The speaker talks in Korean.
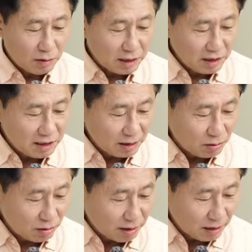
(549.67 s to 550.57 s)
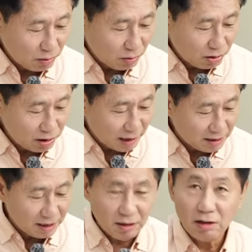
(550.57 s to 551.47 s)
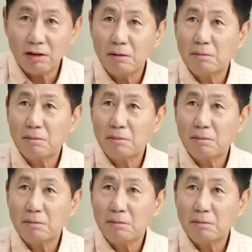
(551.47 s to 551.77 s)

화들짝 놀라갖고 그건 안 돼요!